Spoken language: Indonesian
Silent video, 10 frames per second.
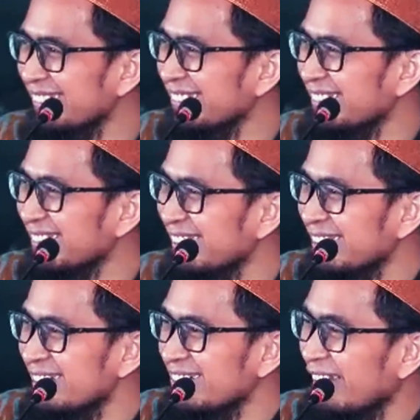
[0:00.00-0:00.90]
gitu.
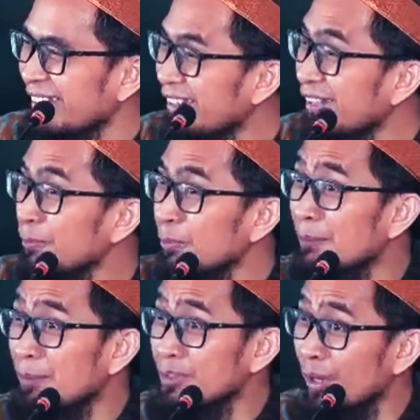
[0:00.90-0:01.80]
Makanya kalau
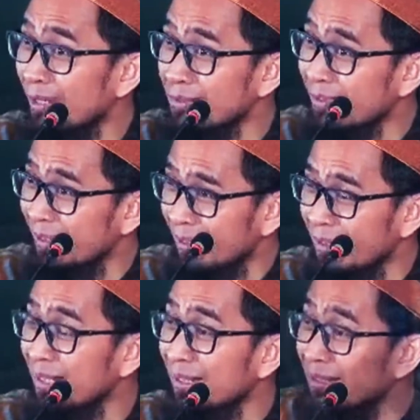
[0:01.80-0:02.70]
punya persoalan sekarang,